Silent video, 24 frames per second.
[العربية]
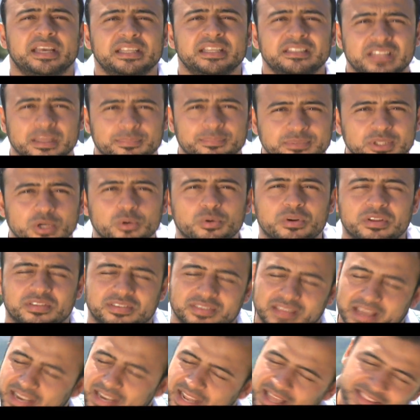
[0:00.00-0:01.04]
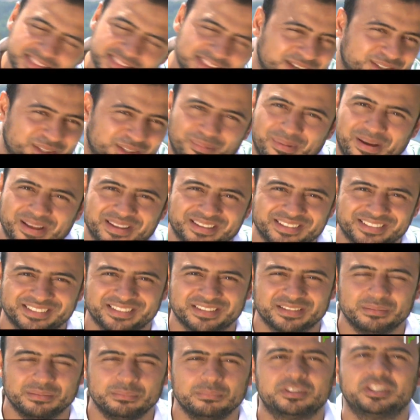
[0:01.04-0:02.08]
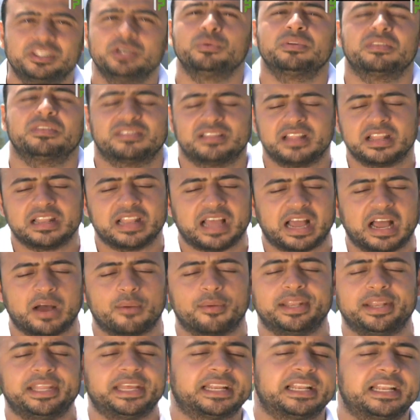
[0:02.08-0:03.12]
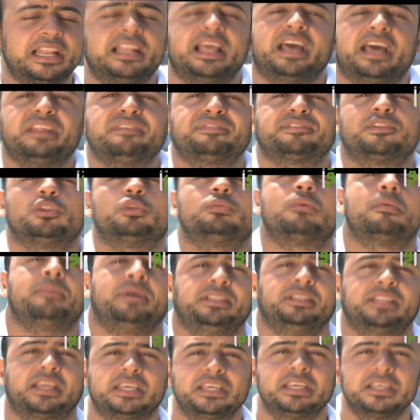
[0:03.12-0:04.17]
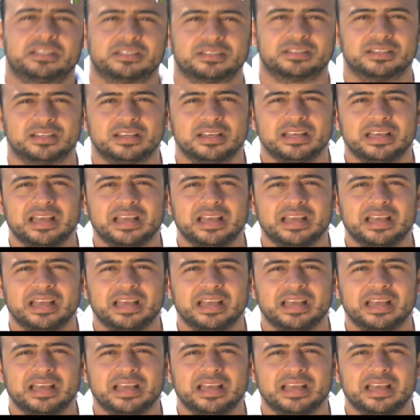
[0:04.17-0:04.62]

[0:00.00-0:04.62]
انت بتورث على قدك طبعا بتورث للي حواليك للي عرفت ان هم محتاجين